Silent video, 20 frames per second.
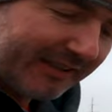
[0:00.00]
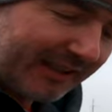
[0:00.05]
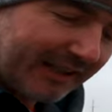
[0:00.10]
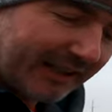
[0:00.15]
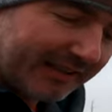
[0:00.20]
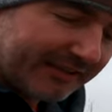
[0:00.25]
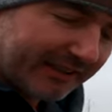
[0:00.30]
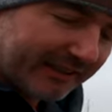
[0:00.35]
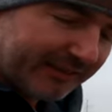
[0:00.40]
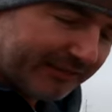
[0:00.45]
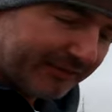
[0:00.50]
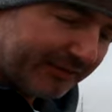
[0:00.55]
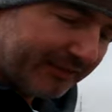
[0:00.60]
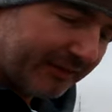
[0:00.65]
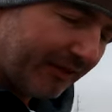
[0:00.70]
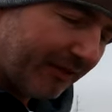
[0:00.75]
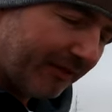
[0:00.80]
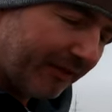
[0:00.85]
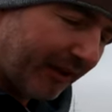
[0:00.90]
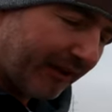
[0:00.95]
na razie jest
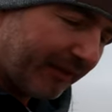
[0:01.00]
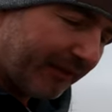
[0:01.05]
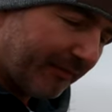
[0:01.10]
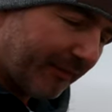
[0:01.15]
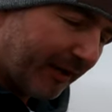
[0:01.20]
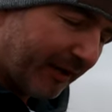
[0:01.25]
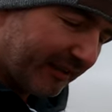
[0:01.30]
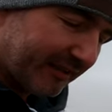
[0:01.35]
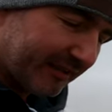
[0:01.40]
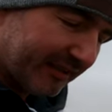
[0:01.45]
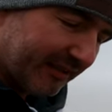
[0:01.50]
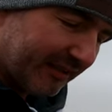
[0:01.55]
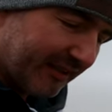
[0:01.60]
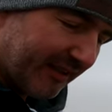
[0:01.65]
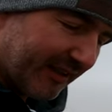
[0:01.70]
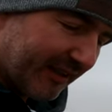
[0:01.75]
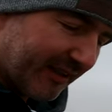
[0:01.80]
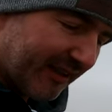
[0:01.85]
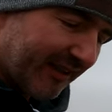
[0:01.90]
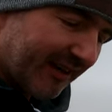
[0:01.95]
wszystko ok, nie ma
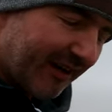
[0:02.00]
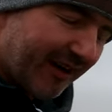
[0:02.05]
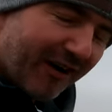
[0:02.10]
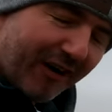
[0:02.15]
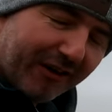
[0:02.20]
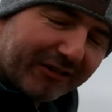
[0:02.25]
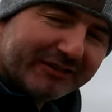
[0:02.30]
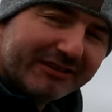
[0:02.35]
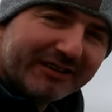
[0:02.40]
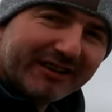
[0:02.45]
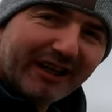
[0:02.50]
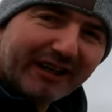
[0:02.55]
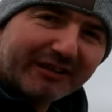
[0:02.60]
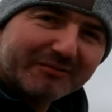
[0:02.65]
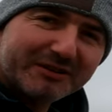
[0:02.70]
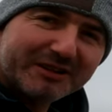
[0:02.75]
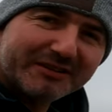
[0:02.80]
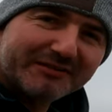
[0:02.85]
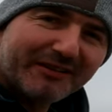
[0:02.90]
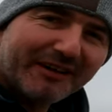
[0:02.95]
rdzy. Mhm. Ostry
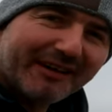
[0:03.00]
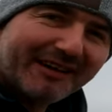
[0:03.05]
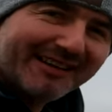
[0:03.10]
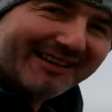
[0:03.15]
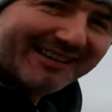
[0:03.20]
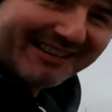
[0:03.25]
jak brzytwa.